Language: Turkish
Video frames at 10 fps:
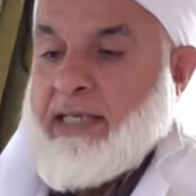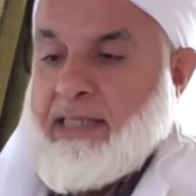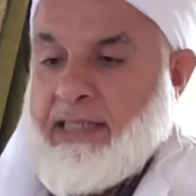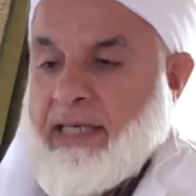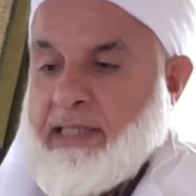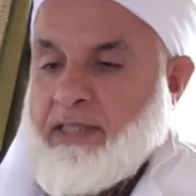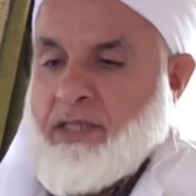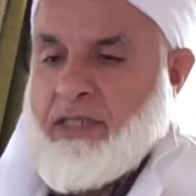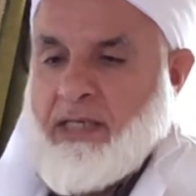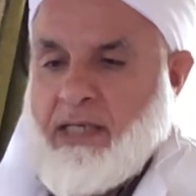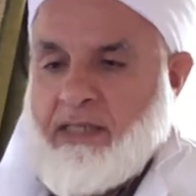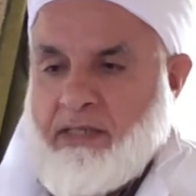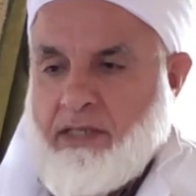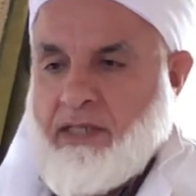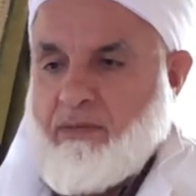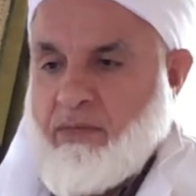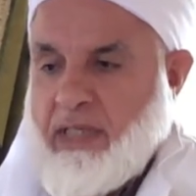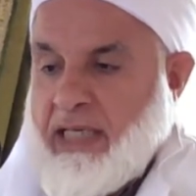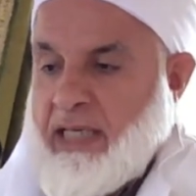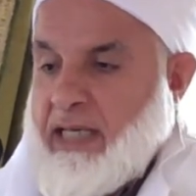Yani işte
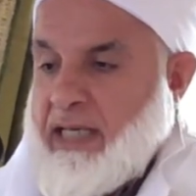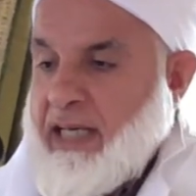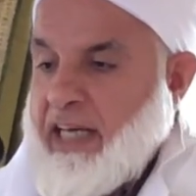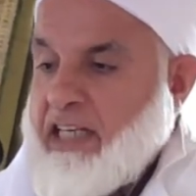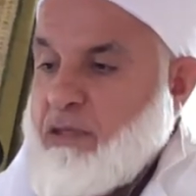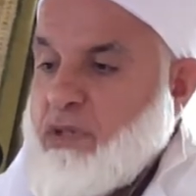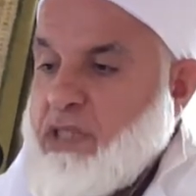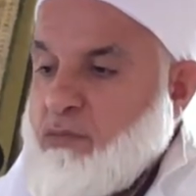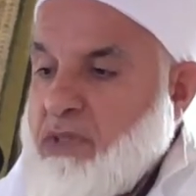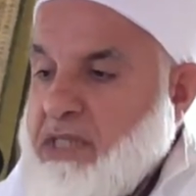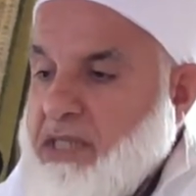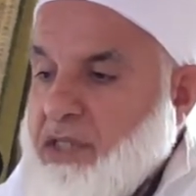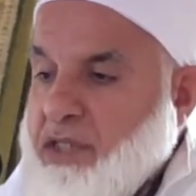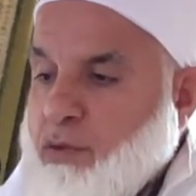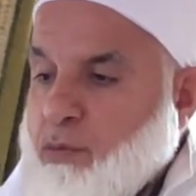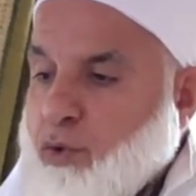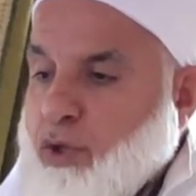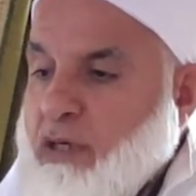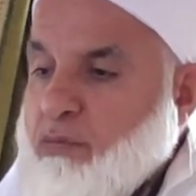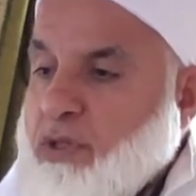kardeşlerim, her birimiz için
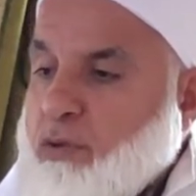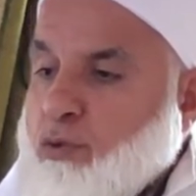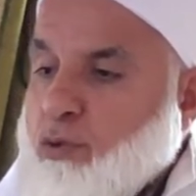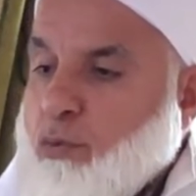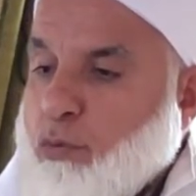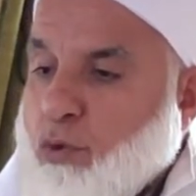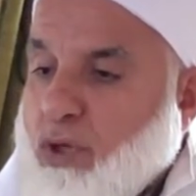böyle bir durum